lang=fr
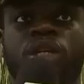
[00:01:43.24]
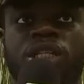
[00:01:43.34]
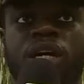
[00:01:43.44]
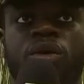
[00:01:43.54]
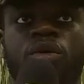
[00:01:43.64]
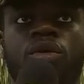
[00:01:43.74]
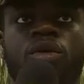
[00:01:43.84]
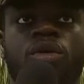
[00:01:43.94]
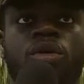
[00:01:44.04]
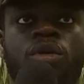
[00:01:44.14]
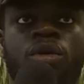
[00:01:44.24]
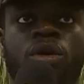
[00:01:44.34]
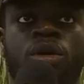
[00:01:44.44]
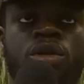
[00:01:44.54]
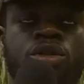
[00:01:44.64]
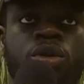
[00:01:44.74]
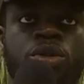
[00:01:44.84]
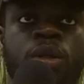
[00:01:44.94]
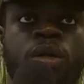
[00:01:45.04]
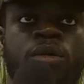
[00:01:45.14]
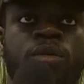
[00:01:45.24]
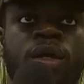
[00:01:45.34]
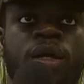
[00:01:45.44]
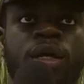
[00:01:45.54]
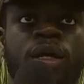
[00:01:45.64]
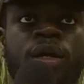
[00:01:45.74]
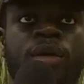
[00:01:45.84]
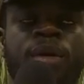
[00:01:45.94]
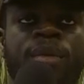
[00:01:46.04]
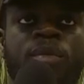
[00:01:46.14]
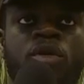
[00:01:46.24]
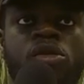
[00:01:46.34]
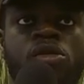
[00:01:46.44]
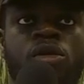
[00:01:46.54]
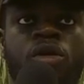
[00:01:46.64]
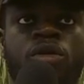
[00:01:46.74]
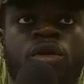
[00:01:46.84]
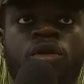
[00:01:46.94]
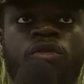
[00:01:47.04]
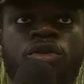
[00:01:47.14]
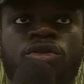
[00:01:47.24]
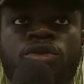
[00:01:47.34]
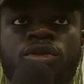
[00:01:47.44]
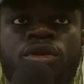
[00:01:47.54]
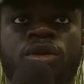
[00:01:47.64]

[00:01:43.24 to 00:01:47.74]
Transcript: déjà que, euh, je rejoigne ma maman en, France.